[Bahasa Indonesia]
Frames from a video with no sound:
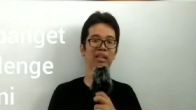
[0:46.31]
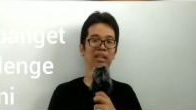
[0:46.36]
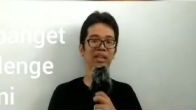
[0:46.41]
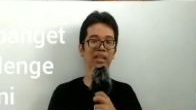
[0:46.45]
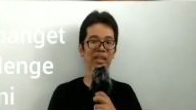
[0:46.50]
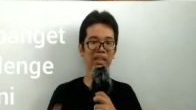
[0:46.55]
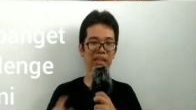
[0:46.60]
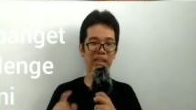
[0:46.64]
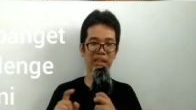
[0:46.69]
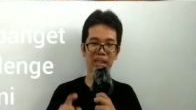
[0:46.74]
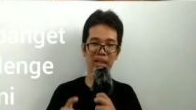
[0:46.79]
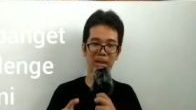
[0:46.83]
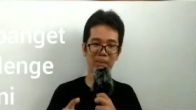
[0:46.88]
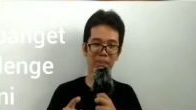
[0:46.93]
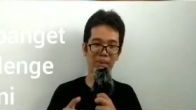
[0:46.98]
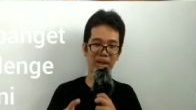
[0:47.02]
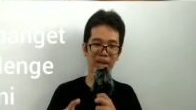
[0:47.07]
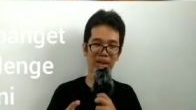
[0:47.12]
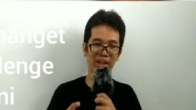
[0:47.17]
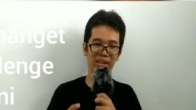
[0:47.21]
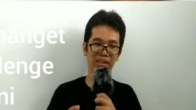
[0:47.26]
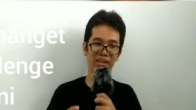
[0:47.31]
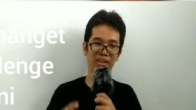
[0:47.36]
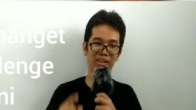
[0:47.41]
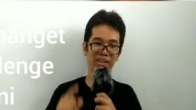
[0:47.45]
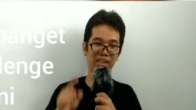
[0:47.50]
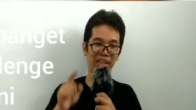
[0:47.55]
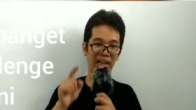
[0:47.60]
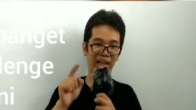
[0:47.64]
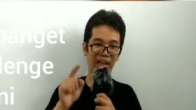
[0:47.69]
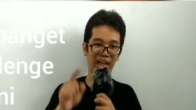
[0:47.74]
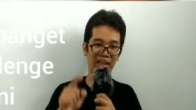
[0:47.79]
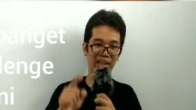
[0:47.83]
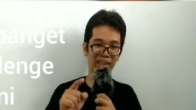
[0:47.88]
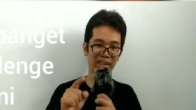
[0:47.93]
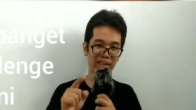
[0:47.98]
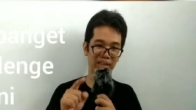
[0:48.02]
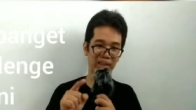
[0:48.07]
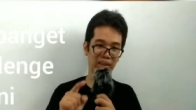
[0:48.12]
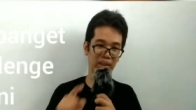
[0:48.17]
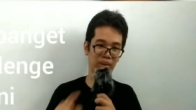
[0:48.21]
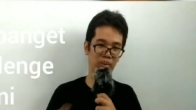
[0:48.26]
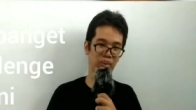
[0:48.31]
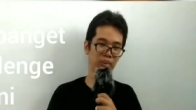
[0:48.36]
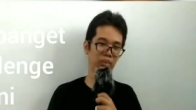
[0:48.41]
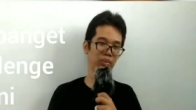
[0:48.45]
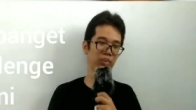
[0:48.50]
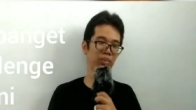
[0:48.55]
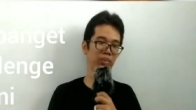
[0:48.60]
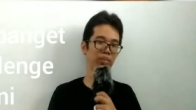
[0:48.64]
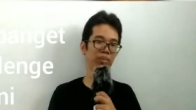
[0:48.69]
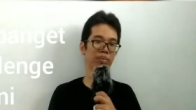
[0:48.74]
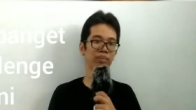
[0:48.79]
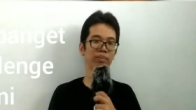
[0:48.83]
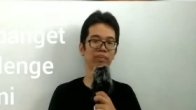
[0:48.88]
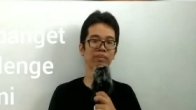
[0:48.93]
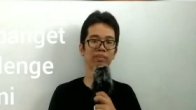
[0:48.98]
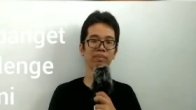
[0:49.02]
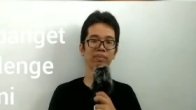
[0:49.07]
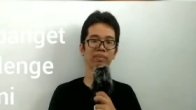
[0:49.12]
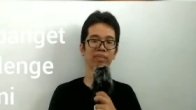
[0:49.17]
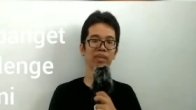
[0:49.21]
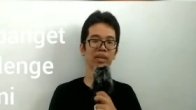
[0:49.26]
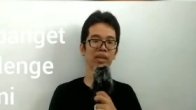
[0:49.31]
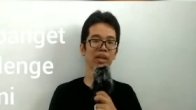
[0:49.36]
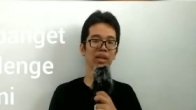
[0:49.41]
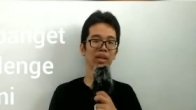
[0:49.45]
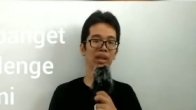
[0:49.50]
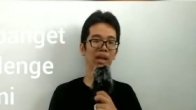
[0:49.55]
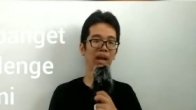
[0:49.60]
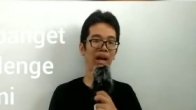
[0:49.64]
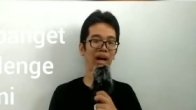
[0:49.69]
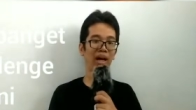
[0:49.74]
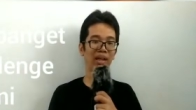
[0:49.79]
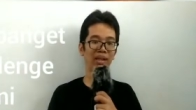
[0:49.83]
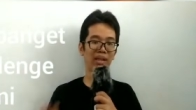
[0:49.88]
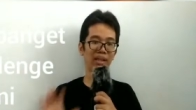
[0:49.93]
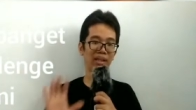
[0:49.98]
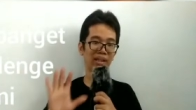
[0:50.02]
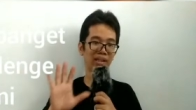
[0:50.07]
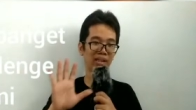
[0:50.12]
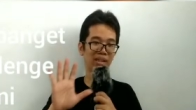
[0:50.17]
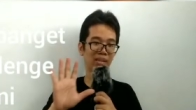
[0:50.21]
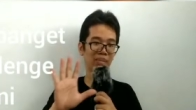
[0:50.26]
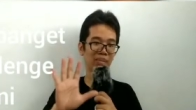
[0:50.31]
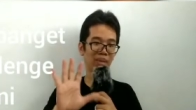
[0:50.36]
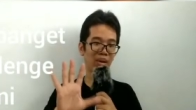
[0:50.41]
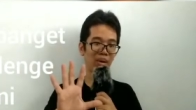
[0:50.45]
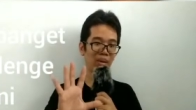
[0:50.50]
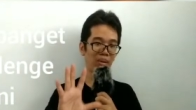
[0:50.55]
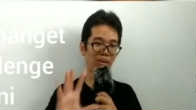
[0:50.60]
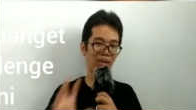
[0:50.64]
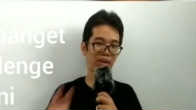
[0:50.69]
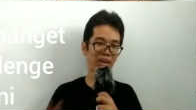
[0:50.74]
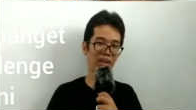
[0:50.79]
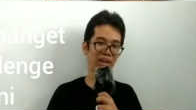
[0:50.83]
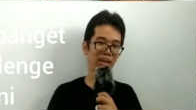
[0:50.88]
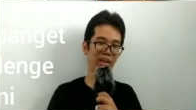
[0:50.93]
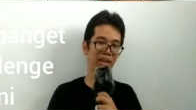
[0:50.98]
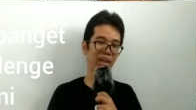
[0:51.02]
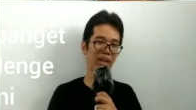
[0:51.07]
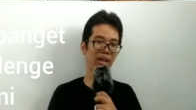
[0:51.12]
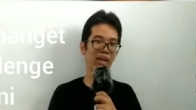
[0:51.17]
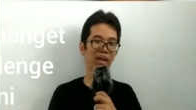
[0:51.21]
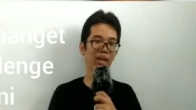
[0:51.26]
ini gak banget jangan ditiru ada lima orang yang